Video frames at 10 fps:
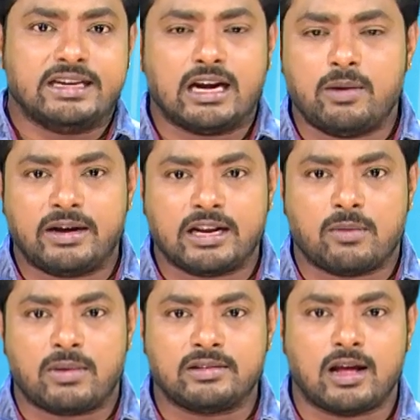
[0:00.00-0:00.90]
ఎండబెట్టిన
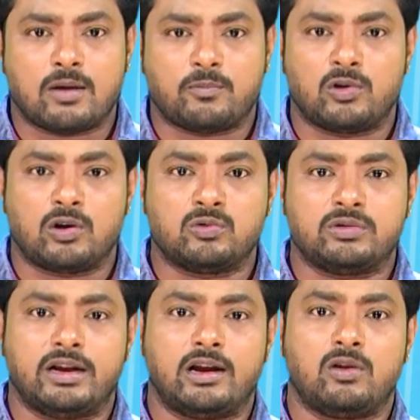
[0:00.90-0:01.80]
మందార పూలను
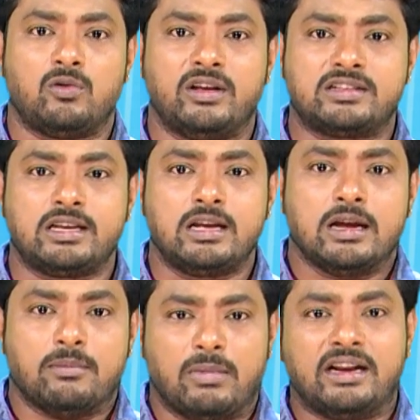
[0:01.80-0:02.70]
నీళ్లలో వేసి
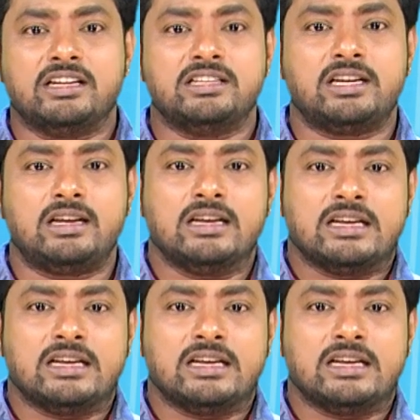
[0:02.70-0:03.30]
మరిగించి